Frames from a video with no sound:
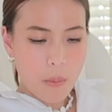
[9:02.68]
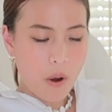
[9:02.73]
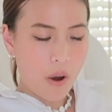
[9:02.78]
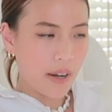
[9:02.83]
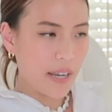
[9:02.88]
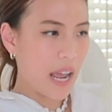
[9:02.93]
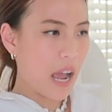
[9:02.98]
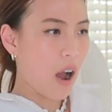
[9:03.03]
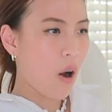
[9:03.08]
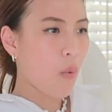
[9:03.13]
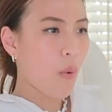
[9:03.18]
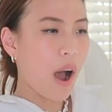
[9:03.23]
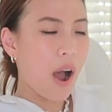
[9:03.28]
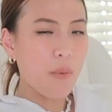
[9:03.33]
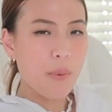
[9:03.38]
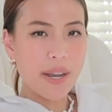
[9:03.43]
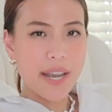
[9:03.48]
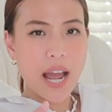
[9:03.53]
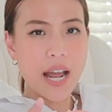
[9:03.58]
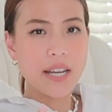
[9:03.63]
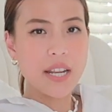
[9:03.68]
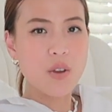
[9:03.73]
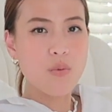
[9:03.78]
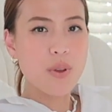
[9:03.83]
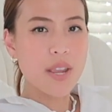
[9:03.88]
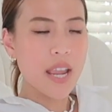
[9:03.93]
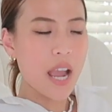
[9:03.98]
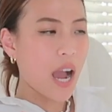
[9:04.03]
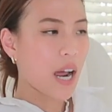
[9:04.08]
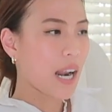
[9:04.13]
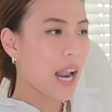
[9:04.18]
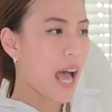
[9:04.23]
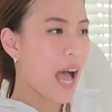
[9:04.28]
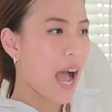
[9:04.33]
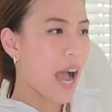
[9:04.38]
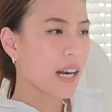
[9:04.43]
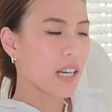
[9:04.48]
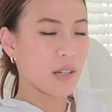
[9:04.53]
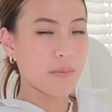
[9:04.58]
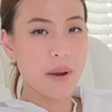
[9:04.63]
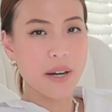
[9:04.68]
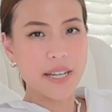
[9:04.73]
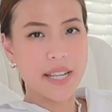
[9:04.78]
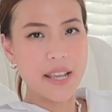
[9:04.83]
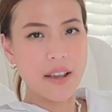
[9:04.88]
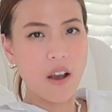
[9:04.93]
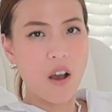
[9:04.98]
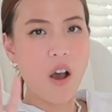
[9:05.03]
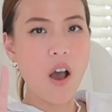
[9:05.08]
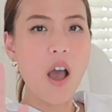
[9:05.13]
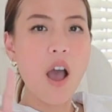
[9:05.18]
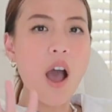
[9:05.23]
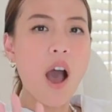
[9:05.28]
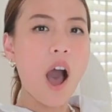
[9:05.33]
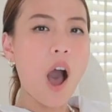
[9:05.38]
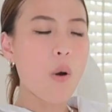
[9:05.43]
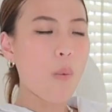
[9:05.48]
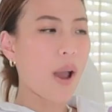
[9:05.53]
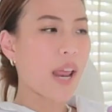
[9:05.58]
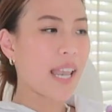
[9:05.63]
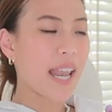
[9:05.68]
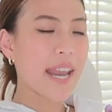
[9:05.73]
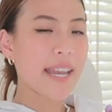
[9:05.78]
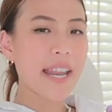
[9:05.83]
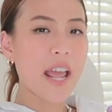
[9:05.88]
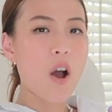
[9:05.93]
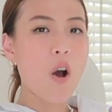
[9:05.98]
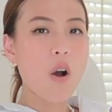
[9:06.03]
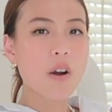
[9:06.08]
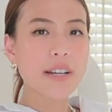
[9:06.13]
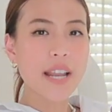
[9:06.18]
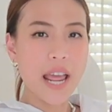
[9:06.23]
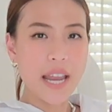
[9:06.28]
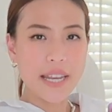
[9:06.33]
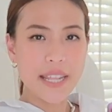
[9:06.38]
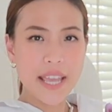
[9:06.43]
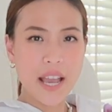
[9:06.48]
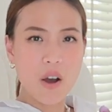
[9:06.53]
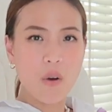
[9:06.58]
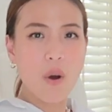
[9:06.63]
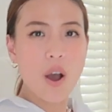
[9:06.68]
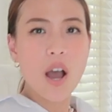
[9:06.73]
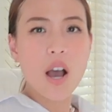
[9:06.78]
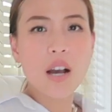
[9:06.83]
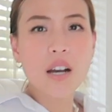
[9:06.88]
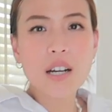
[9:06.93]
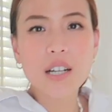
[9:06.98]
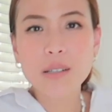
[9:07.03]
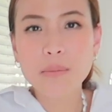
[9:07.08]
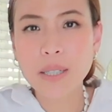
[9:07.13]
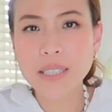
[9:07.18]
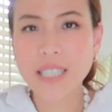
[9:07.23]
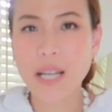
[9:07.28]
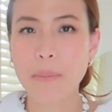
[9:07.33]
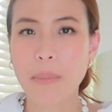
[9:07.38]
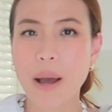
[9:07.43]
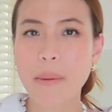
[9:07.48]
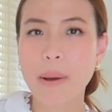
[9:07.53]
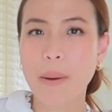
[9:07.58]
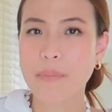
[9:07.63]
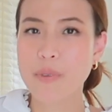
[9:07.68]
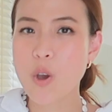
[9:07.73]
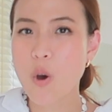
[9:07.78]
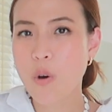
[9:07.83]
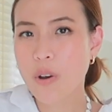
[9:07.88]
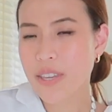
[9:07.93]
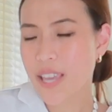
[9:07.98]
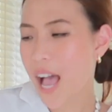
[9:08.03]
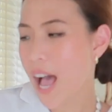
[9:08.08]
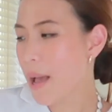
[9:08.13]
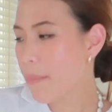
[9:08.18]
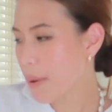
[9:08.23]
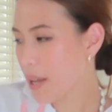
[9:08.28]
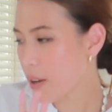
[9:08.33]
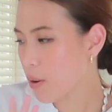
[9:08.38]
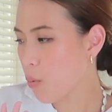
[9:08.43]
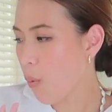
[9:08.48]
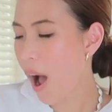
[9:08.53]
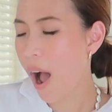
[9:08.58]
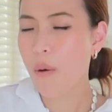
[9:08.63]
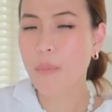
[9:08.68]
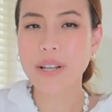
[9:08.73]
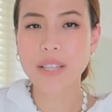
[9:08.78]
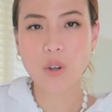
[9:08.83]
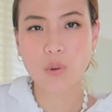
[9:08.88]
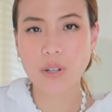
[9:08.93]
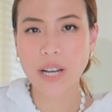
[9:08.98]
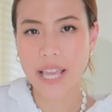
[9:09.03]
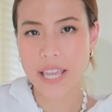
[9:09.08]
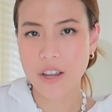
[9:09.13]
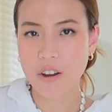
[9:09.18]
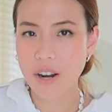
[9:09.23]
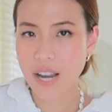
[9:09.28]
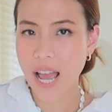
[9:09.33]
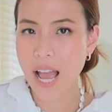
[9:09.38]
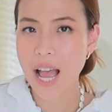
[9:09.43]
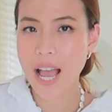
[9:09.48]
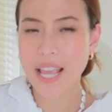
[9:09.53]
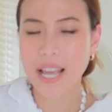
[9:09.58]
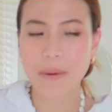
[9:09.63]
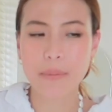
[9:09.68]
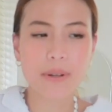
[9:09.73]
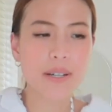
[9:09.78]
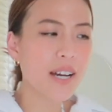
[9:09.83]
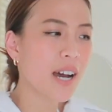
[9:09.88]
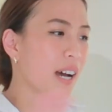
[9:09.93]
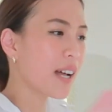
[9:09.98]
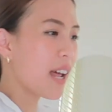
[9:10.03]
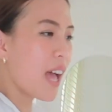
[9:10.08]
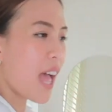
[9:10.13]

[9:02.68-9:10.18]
หมอนเนี้ยเอาวางไว้หน้าทีวีข้างล่างหรือบางทีก็เอาไว้เล่นในห้องแดเนียลคือมันสามารถแบบโยกย้ายไปวางไว้ตรงไหนก็ได้อะเพื่อ